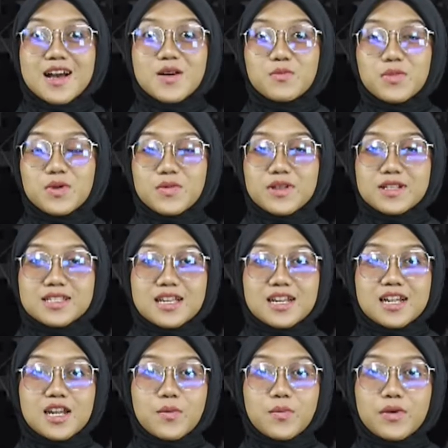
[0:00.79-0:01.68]

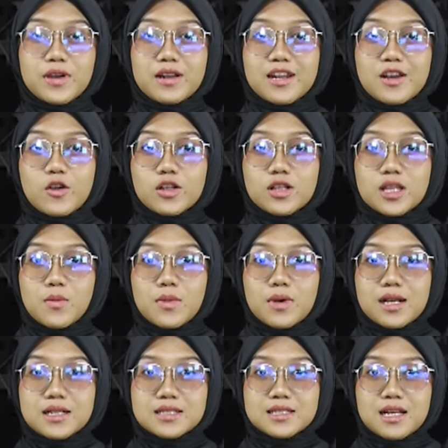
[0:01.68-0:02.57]
Pemirsa DPRD Kota
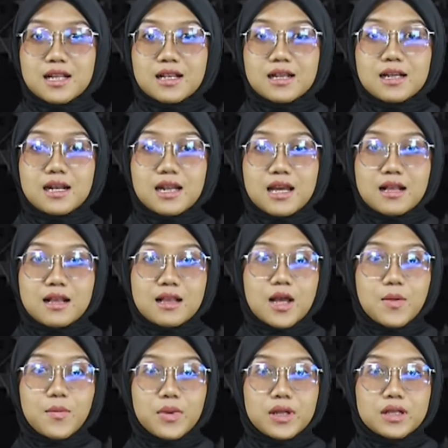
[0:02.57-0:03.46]
Makassar gelar
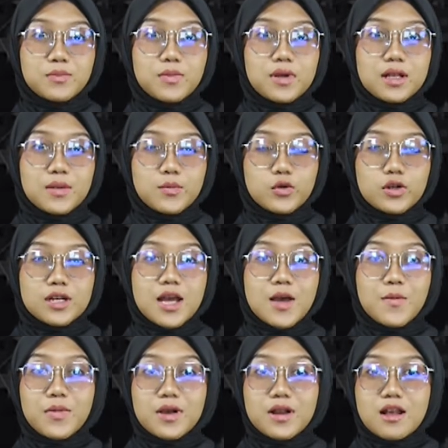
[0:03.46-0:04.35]
rapat
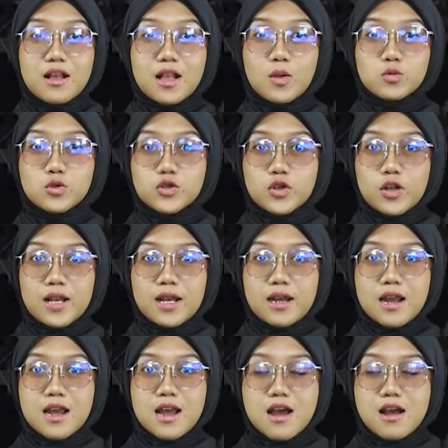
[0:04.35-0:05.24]
paripurna pada Rabu
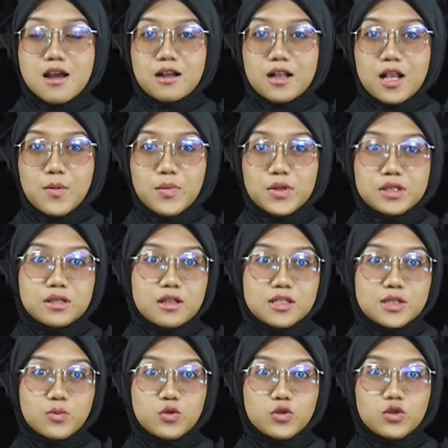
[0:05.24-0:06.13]
sore. Rapat
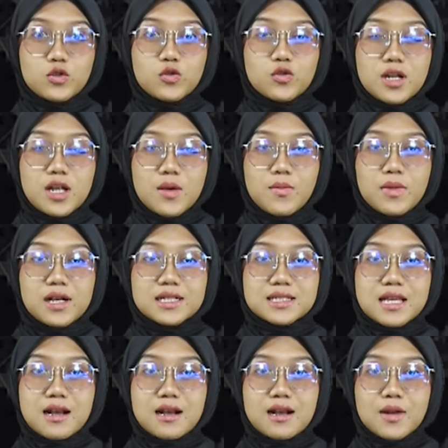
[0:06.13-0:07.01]
tersebut guna
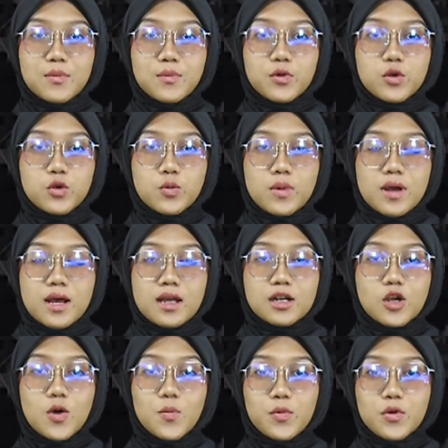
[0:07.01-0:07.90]
mengesahkan
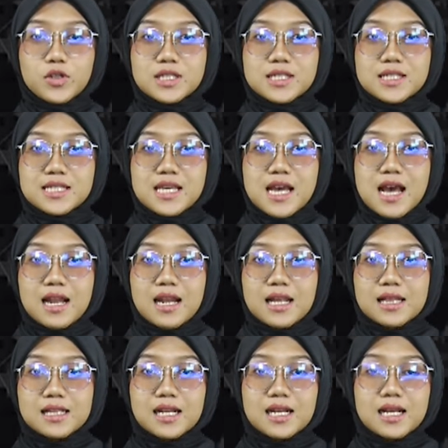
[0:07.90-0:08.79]
perubahan komposisi
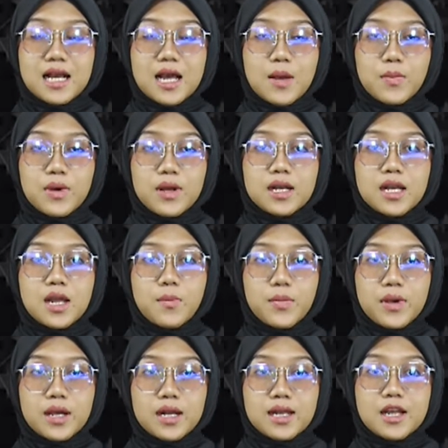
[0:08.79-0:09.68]
alat kelengkapan
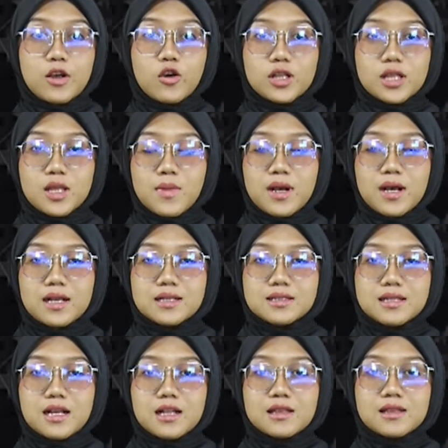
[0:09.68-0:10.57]
DPRD Kota
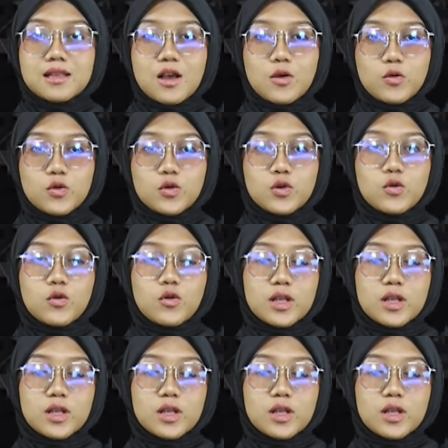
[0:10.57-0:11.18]
Makassar tahun